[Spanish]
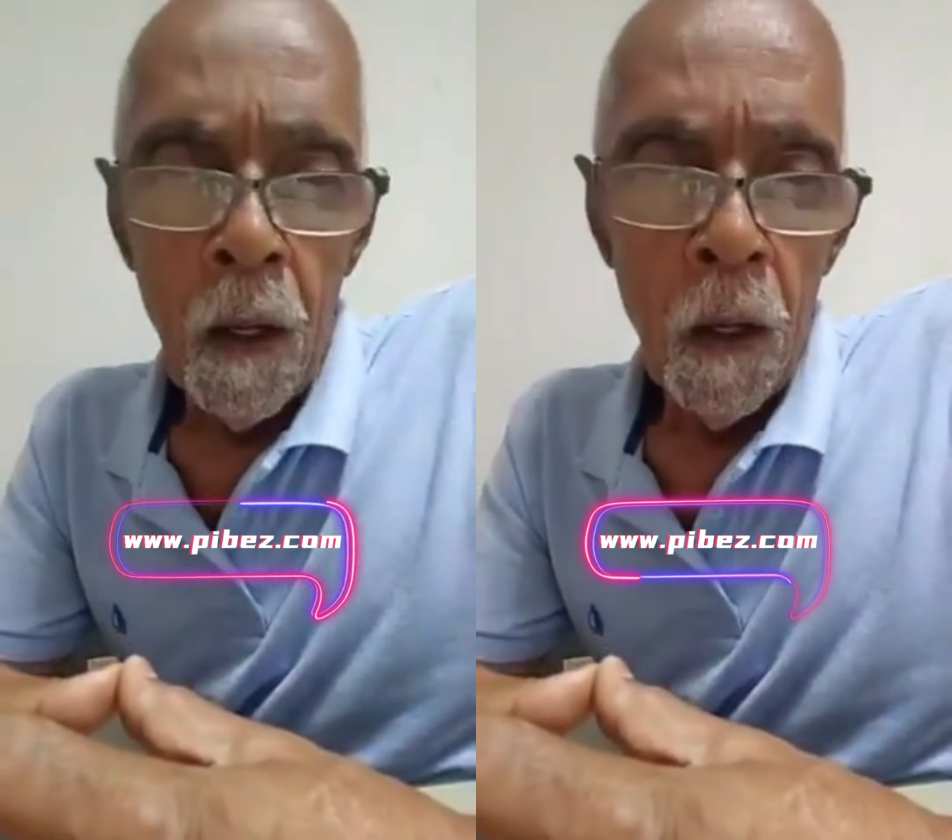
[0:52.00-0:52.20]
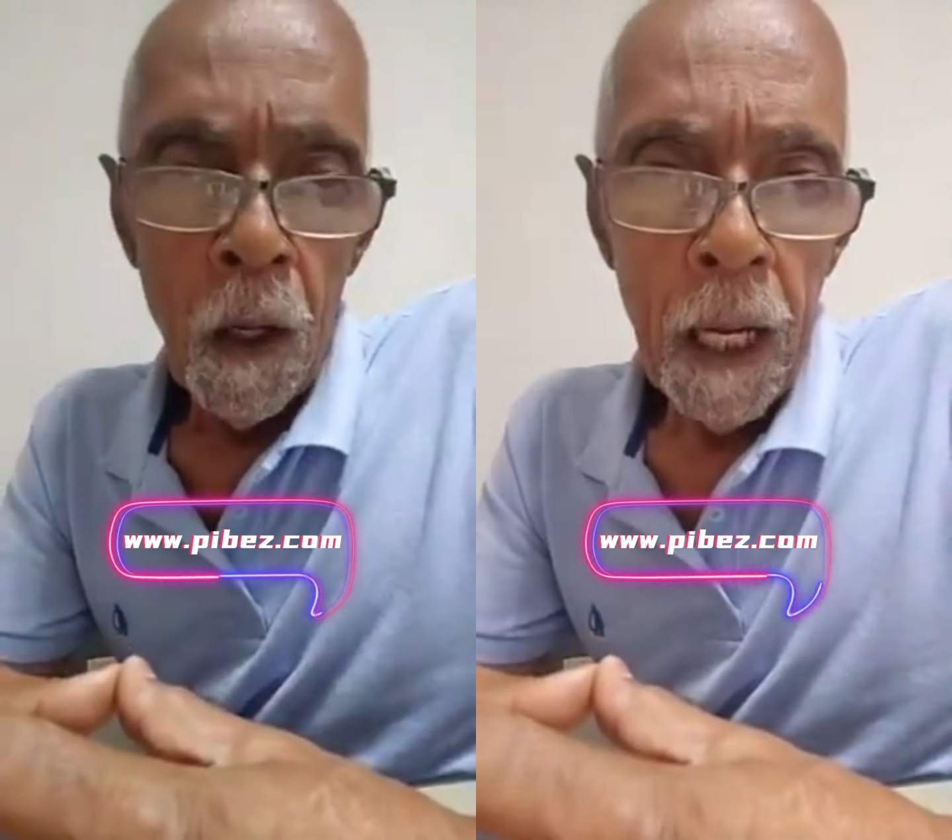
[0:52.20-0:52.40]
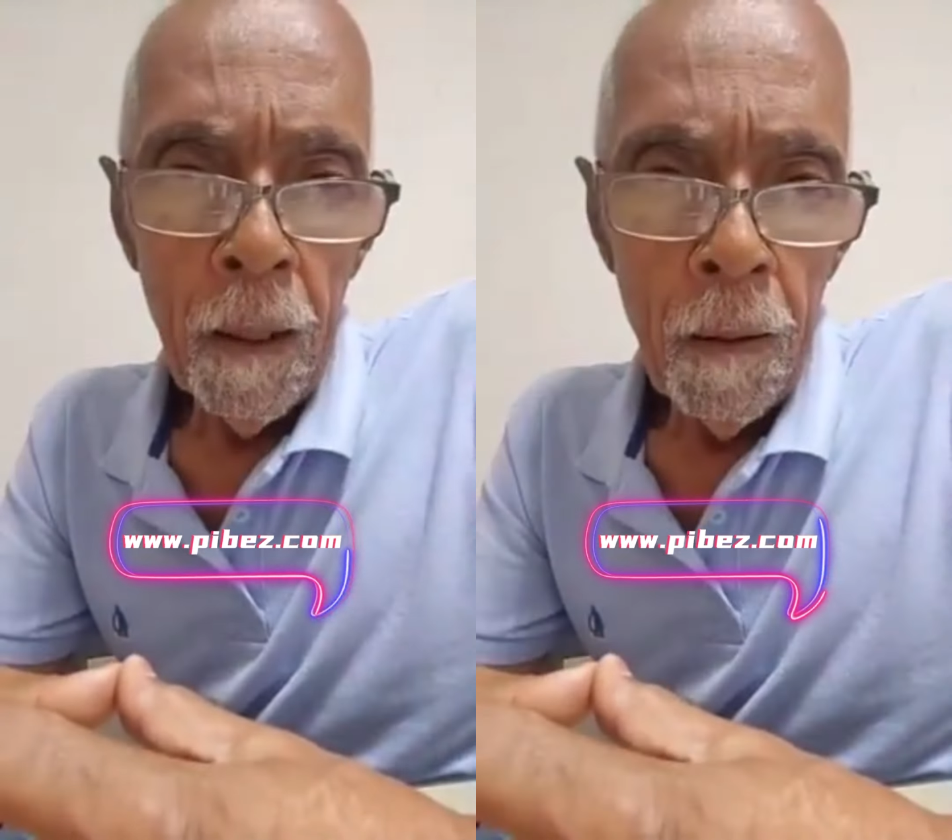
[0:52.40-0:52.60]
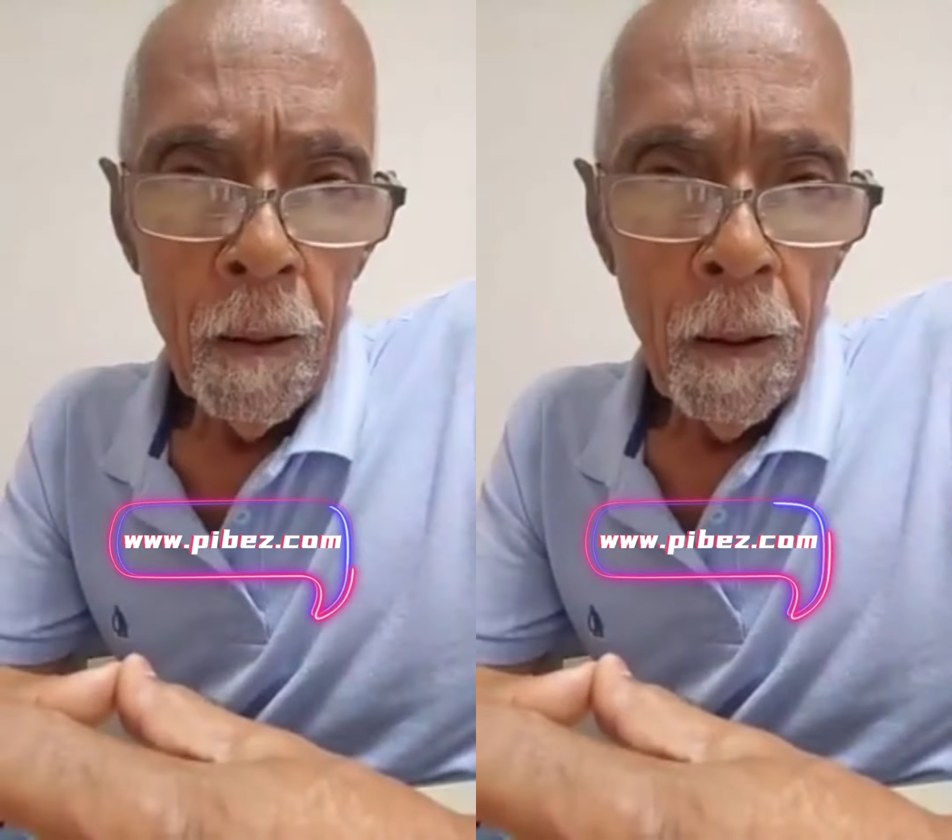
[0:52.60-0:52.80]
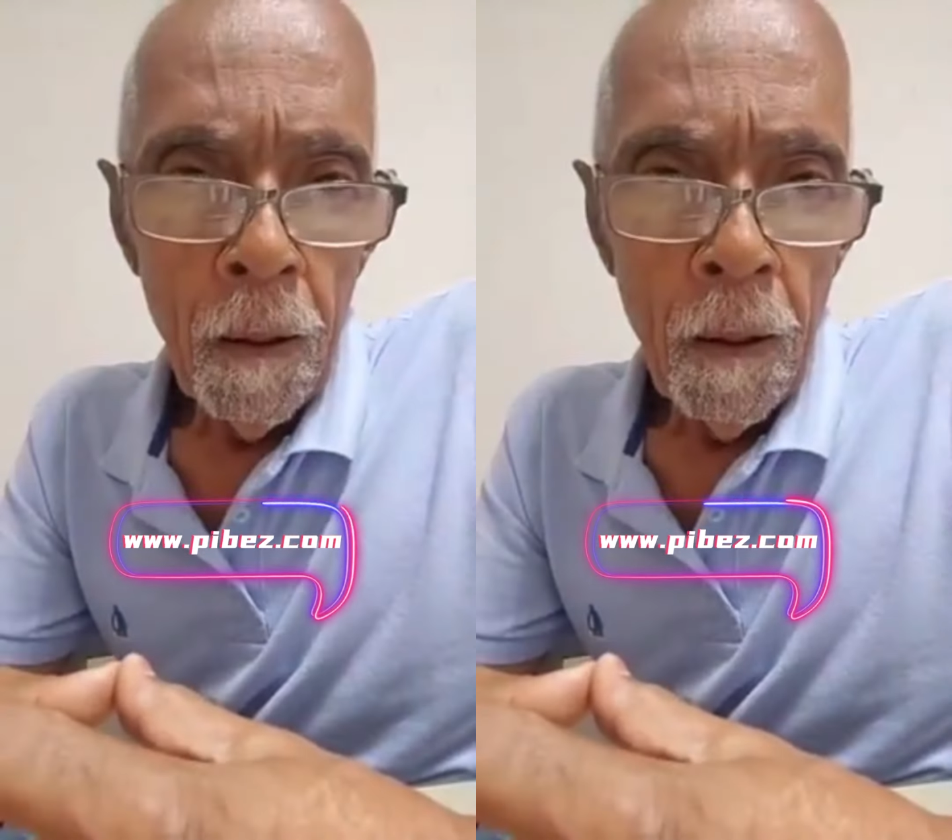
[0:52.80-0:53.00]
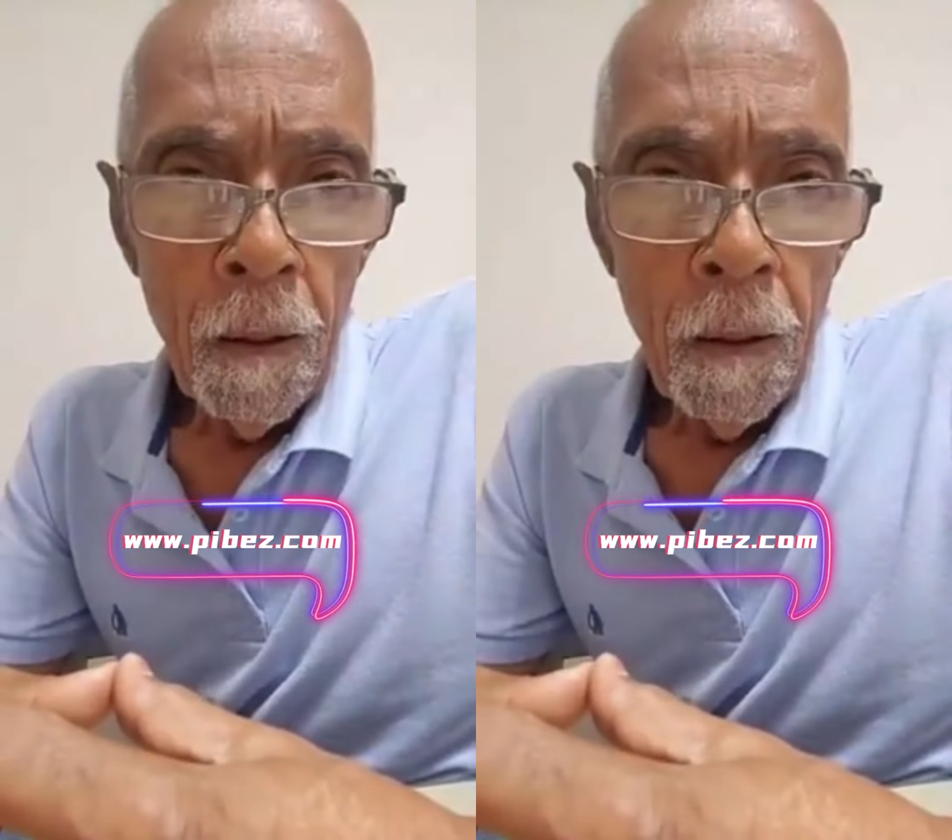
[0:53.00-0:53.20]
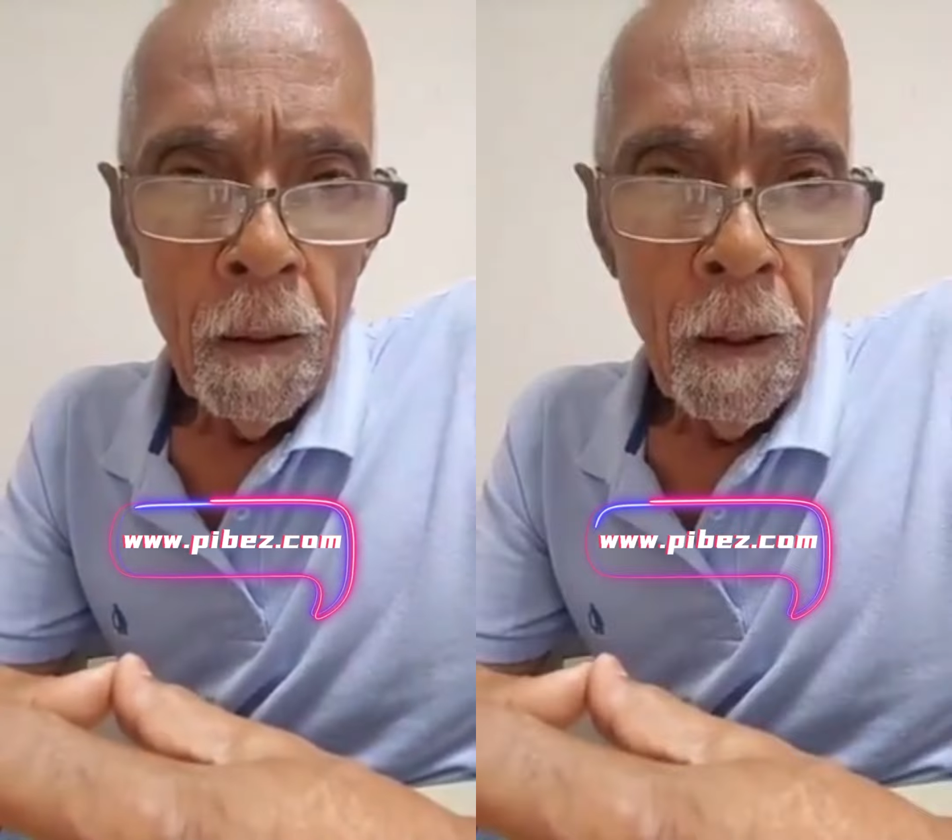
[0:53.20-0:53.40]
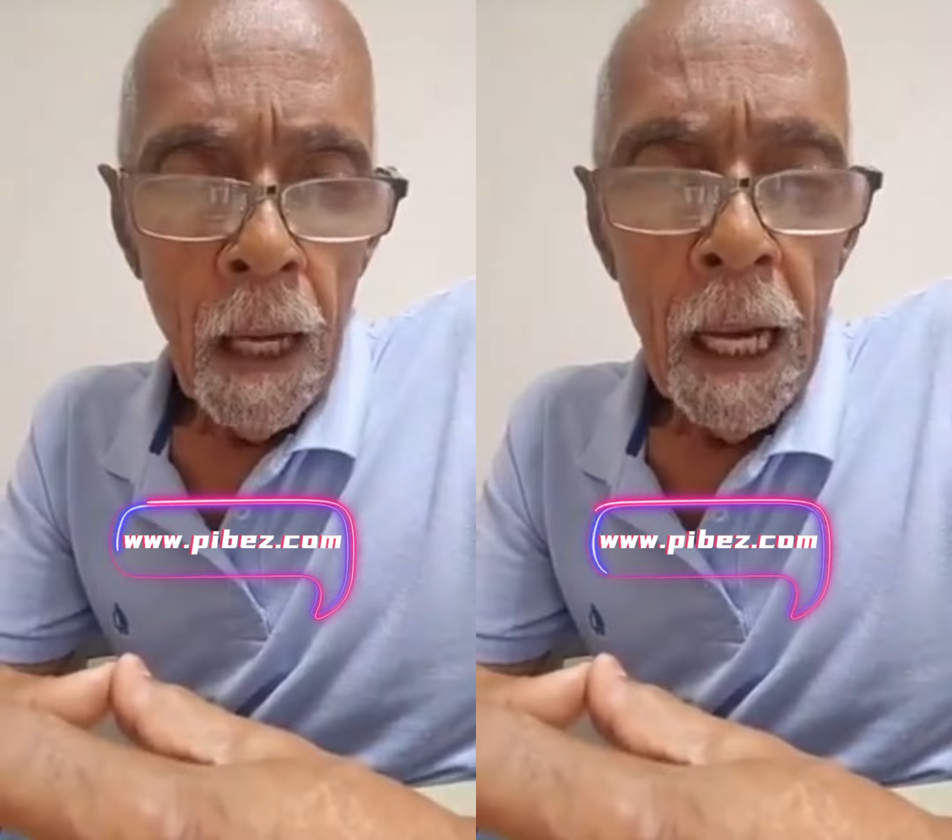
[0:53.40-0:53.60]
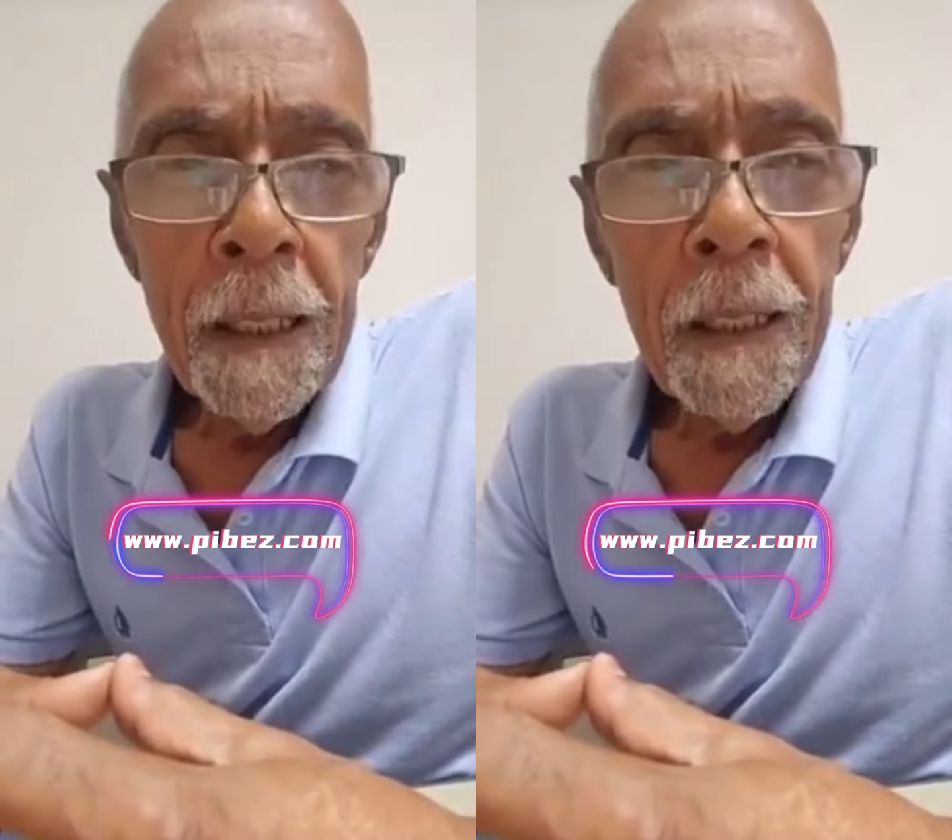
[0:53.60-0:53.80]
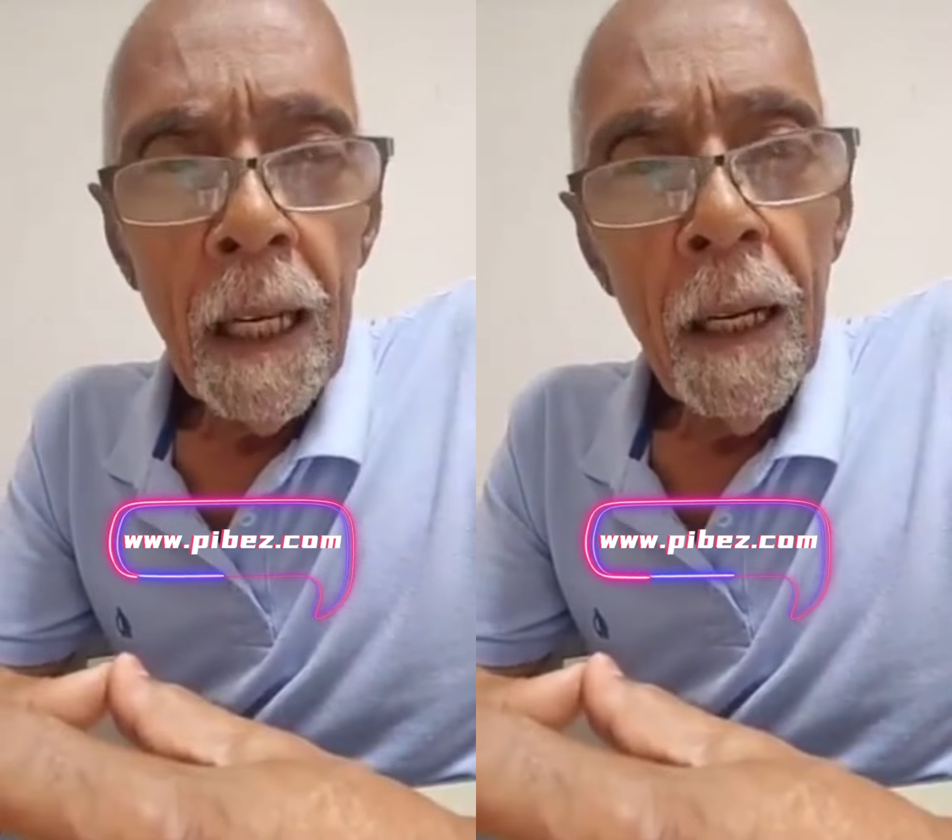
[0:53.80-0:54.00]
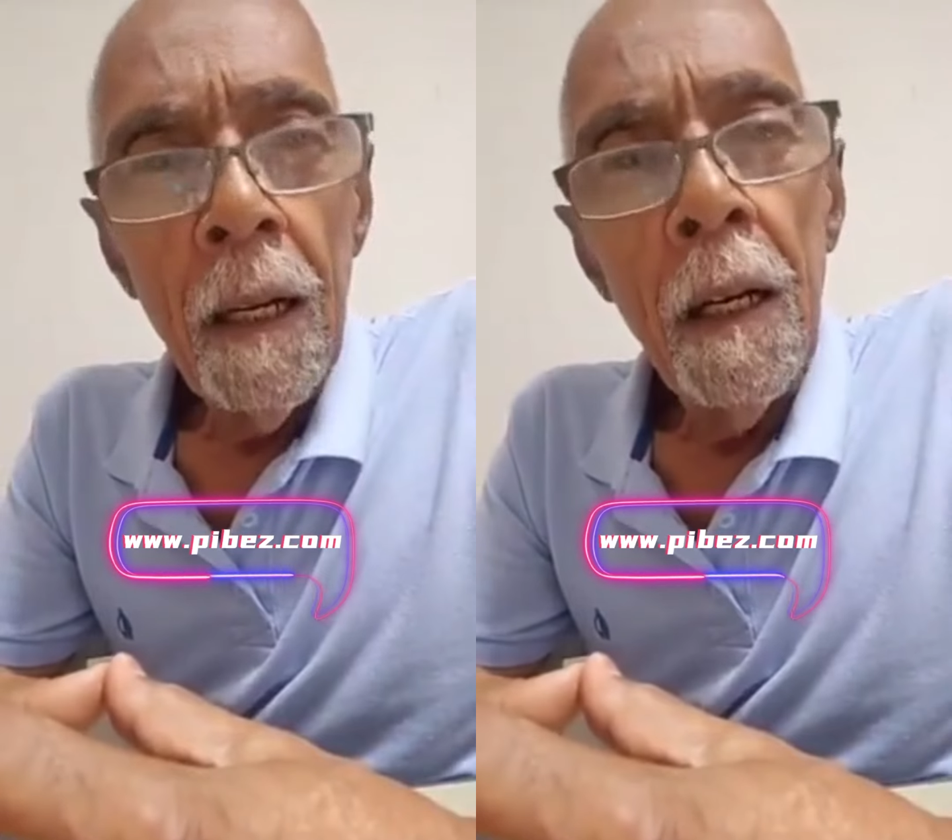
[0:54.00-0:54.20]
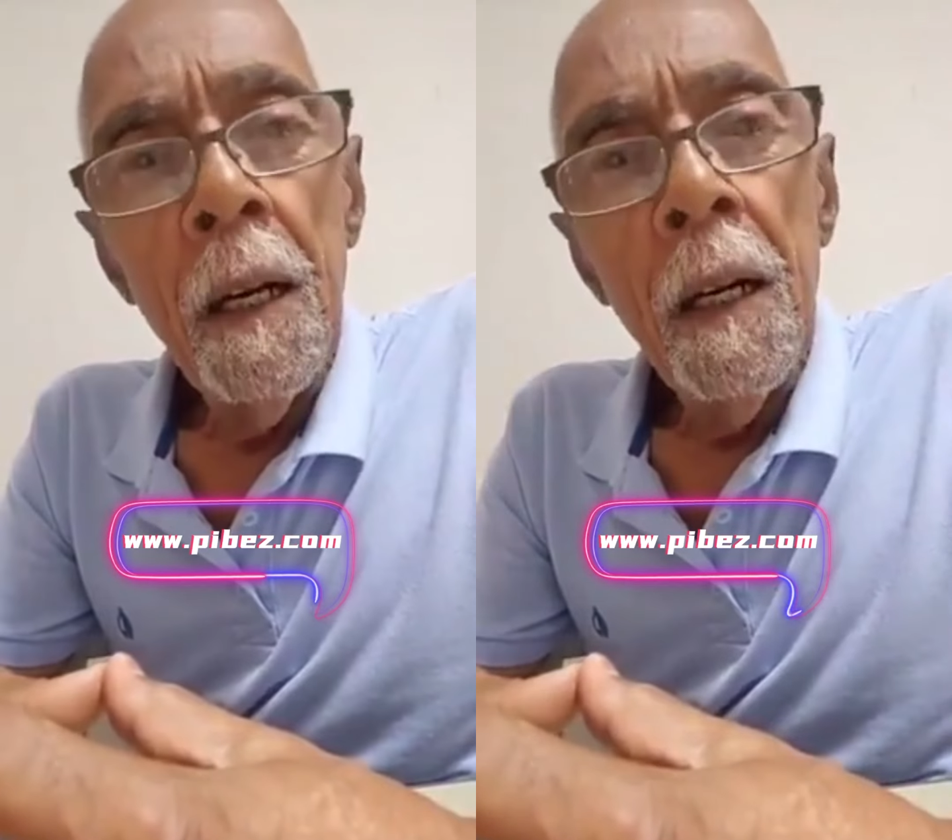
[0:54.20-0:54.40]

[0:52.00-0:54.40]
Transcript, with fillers: ¿ok? Este,